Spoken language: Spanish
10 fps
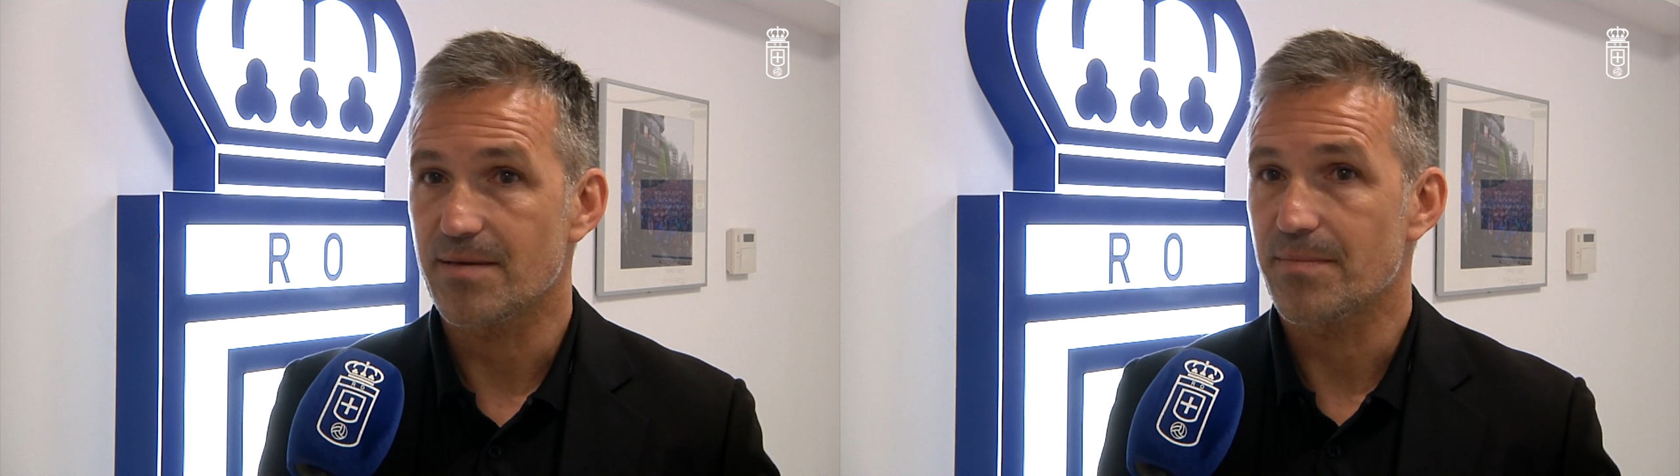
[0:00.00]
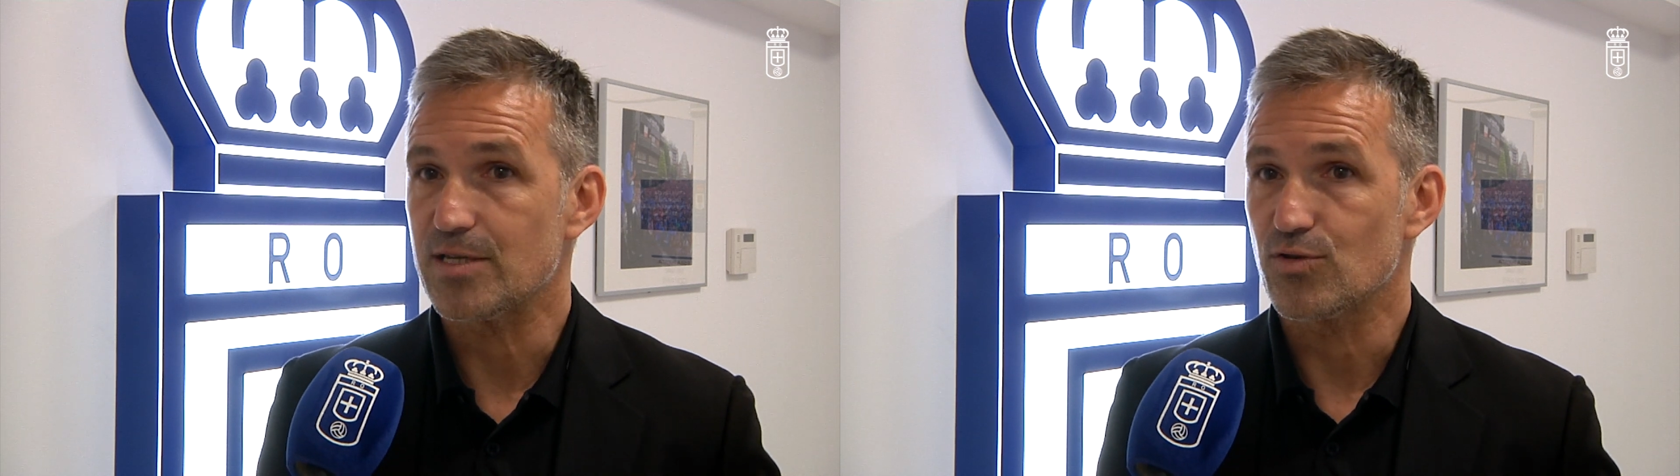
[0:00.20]

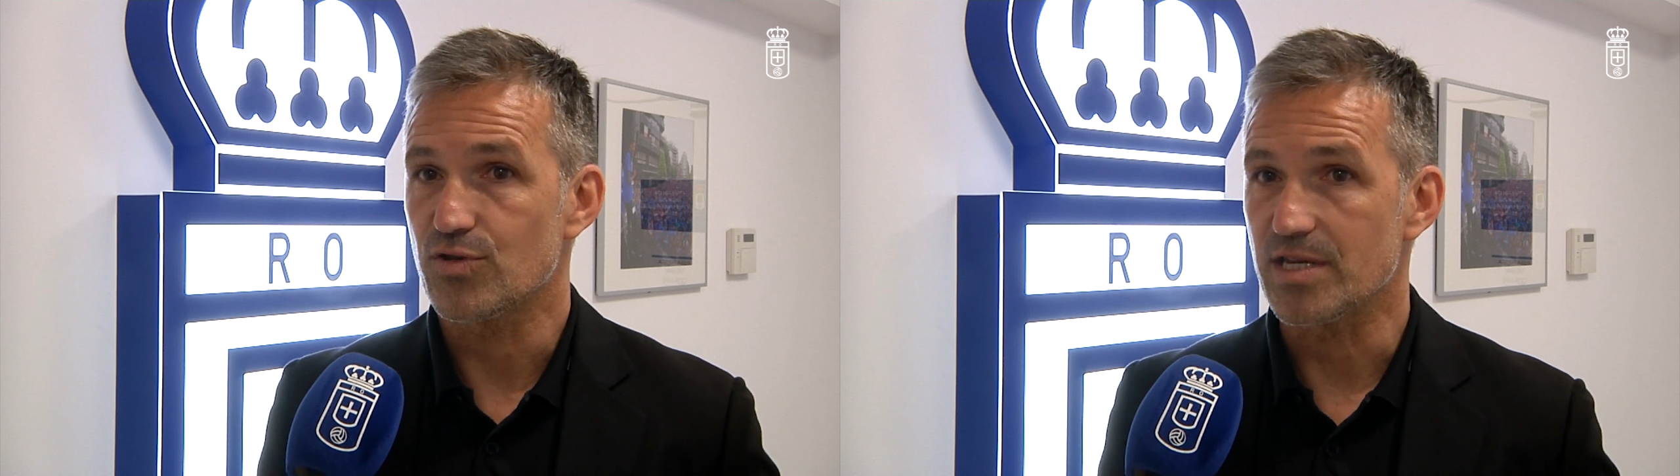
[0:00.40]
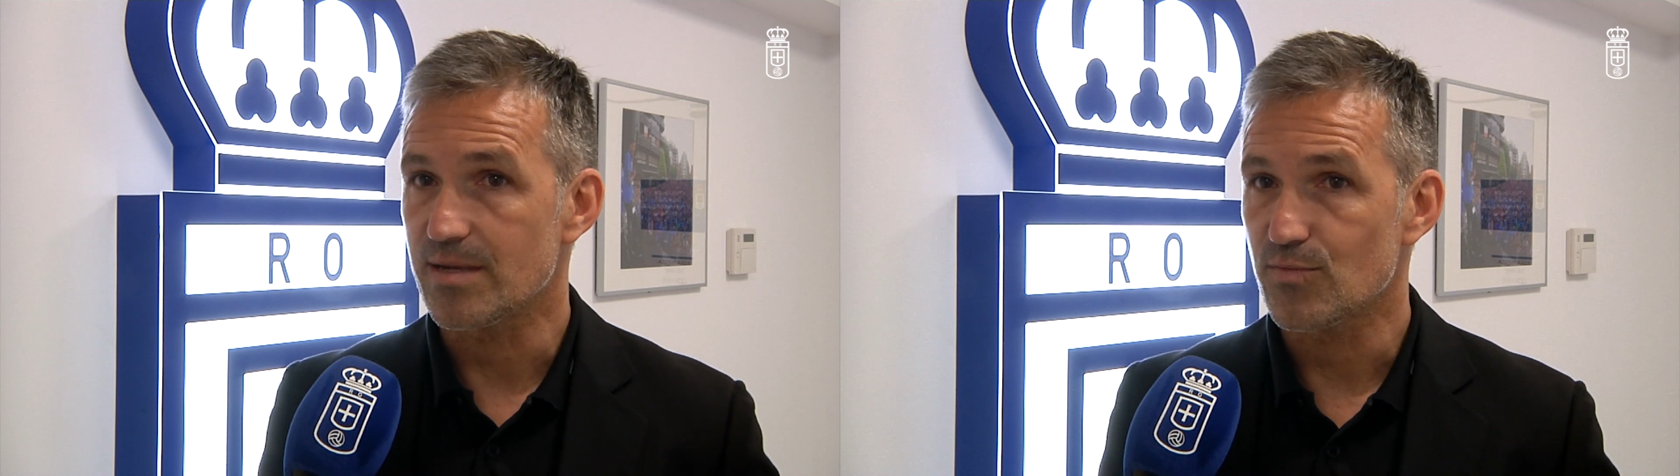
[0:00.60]
qué
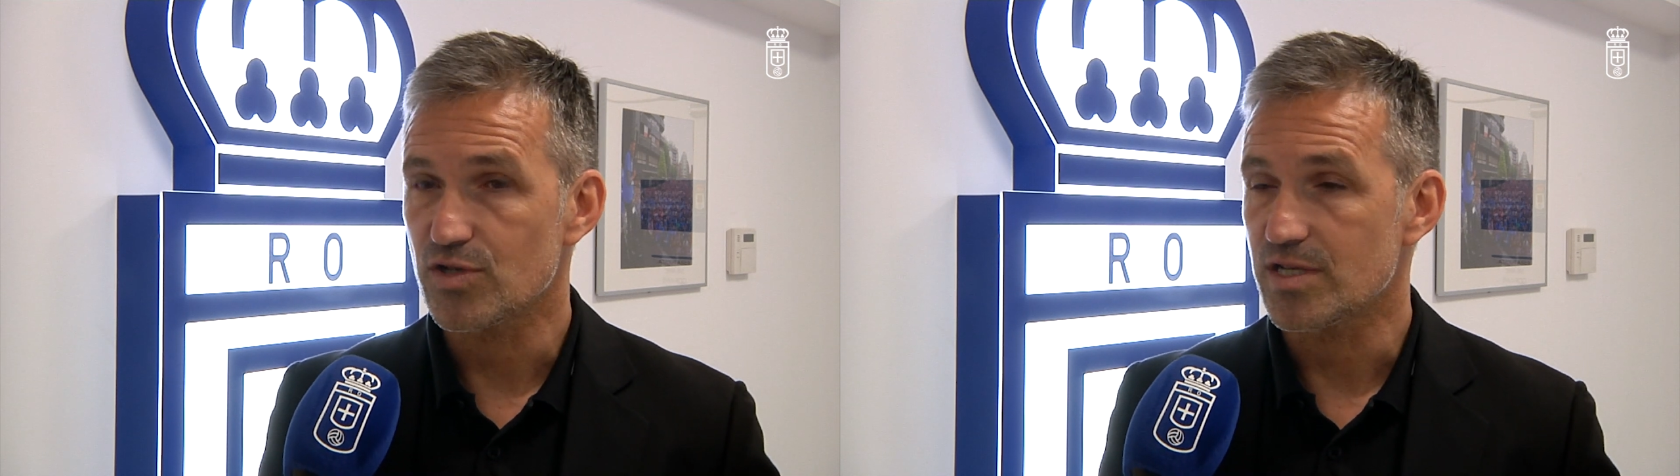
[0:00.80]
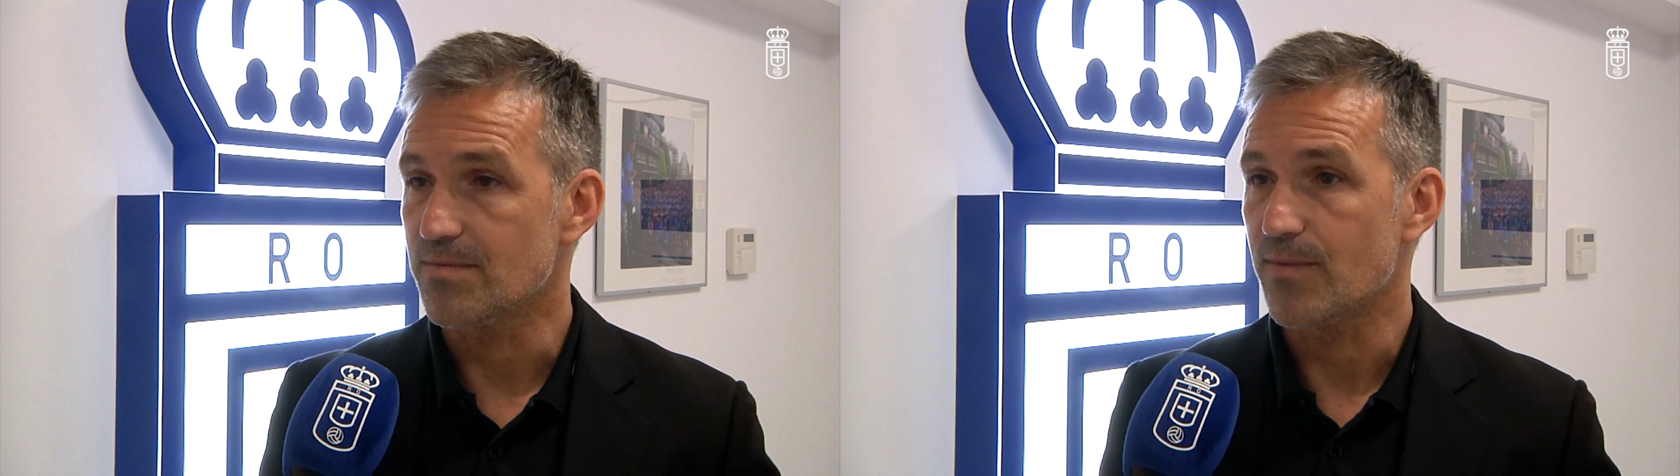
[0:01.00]
partido
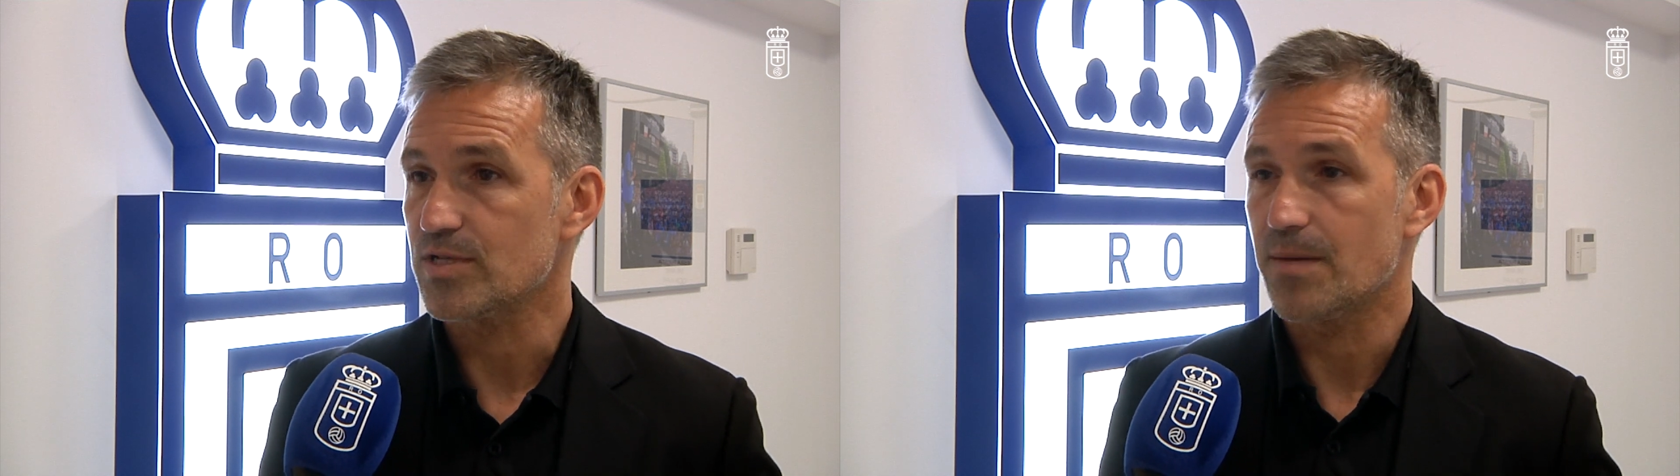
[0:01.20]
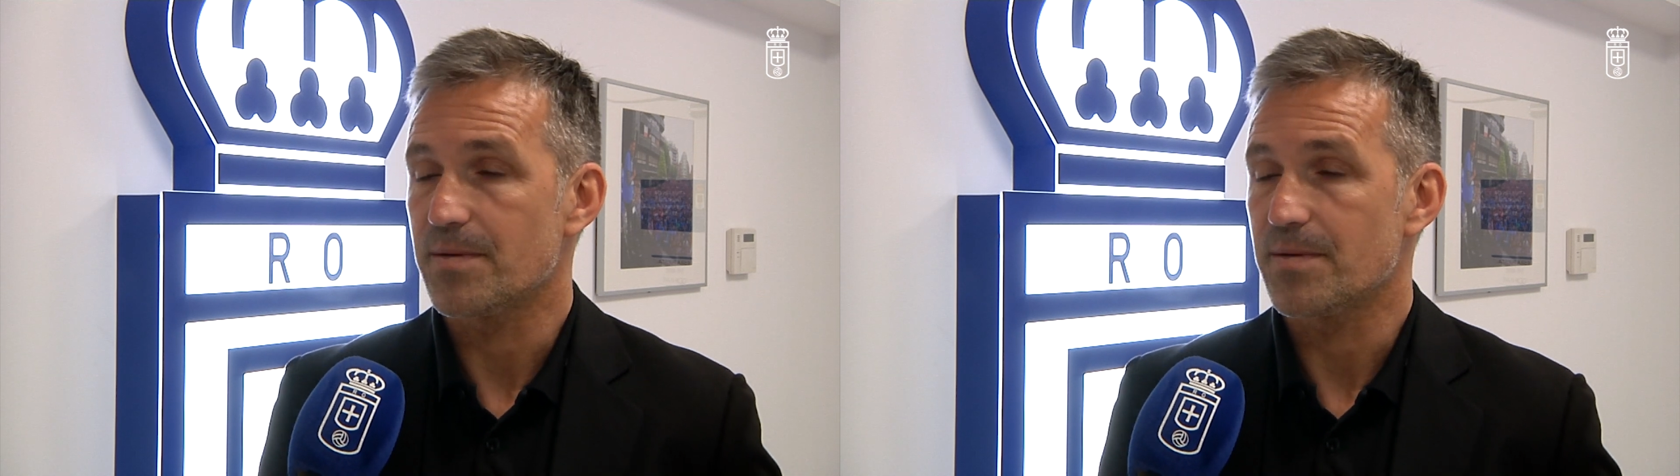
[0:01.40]
tenemos y vamos